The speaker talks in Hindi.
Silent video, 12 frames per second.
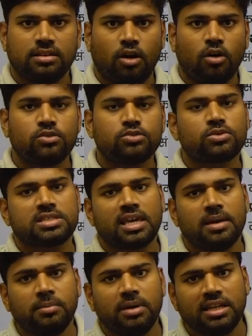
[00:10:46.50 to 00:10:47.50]
और उसको
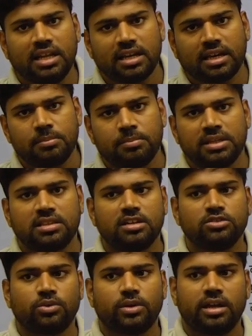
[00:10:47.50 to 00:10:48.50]
छह महीने के
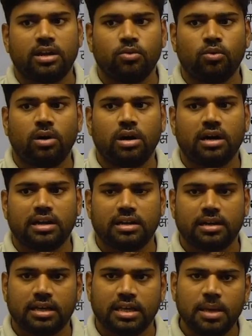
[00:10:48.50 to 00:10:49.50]
भीतर जो है ना वो अगर
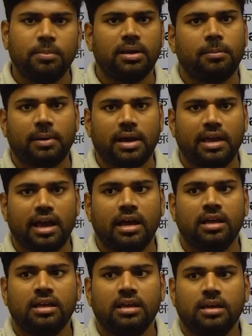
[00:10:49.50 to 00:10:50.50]
नहीं बन पाया
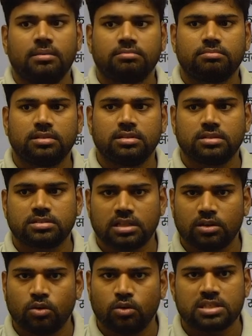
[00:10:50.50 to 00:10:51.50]

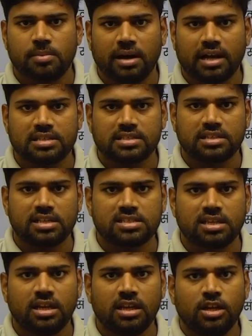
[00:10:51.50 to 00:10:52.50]
लोकसभा का
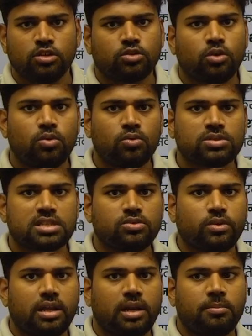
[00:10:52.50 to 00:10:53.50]
सदस्य तो उसे
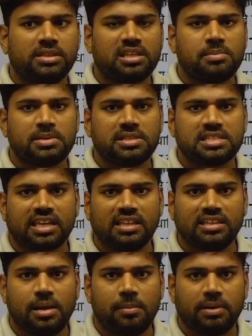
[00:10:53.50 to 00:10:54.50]
जो है ना मंत्री पद से क्या
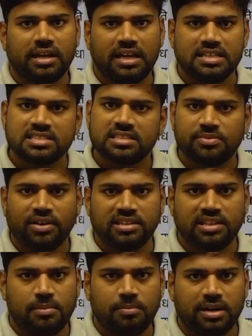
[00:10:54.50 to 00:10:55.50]
देना पड़ेगा इस्तीफा
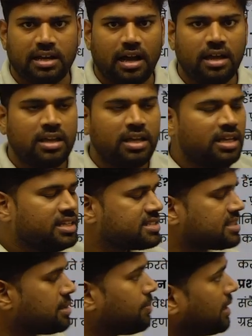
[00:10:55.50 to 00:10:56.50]
देना पड़ेगा
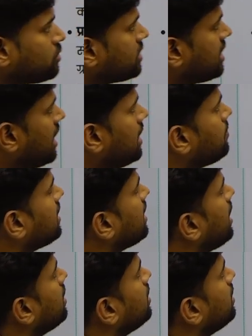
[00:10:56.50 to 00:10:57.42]
इस्तीफा तो देना ही पड़ेगा